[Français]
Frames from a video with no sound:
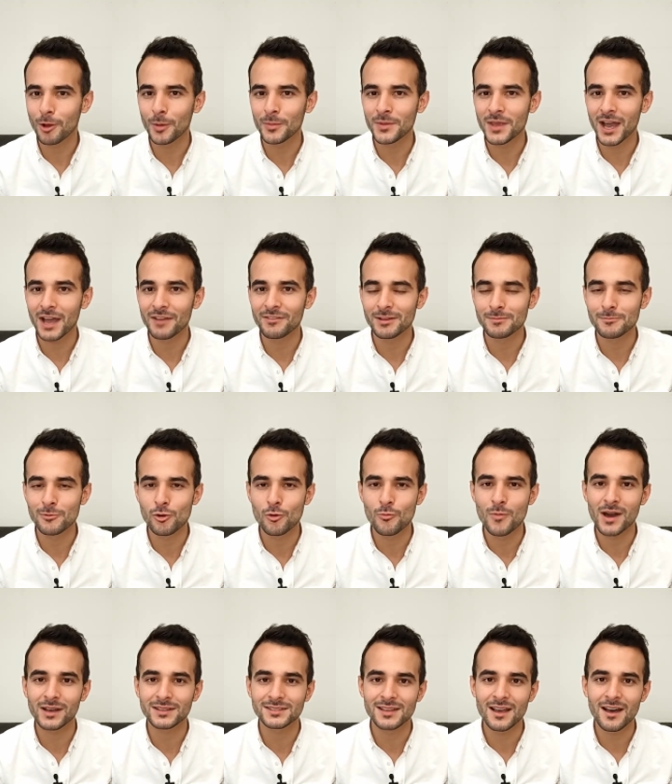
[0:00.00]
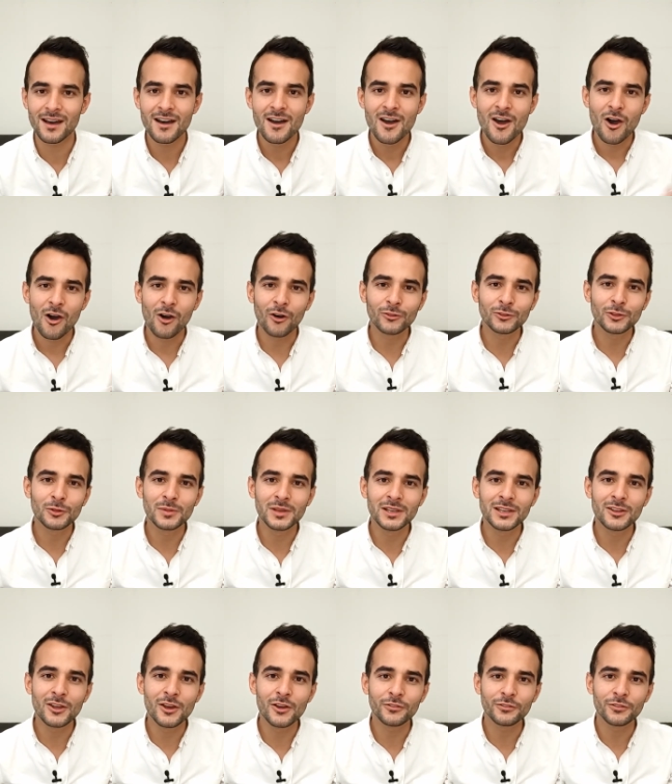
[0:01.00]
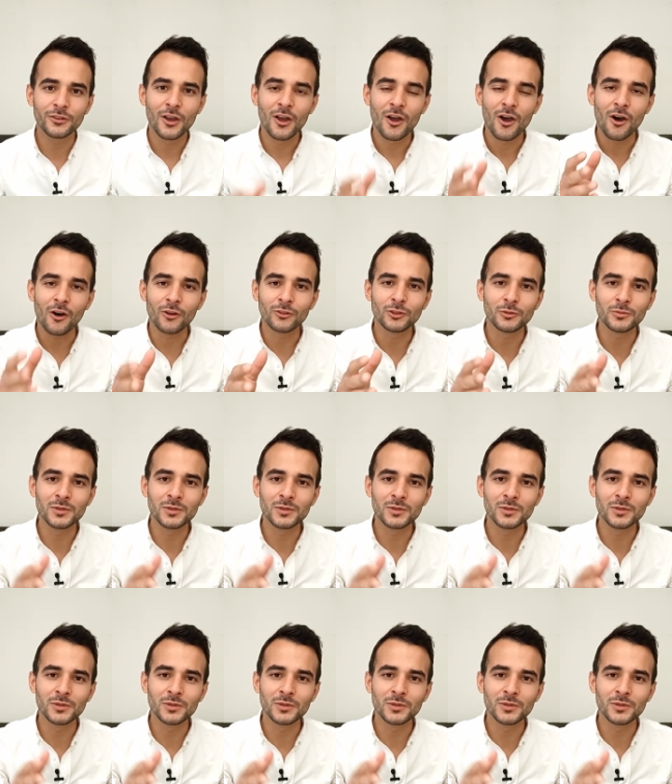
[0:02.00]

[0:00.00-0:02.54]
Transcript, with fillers: premières avec le Barça en 2009, en